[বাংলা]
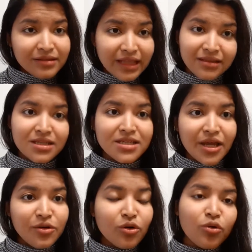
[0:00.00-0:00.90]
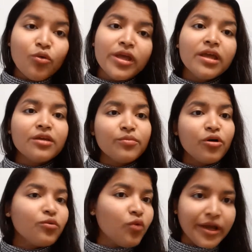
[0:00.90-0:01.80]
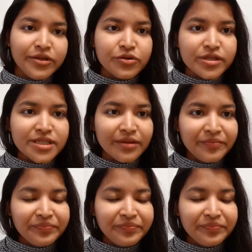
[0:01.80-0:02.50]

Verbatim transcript: দেখতে যাই হোক কুকিংয়ের পর হোয়াইট হয়ে যায়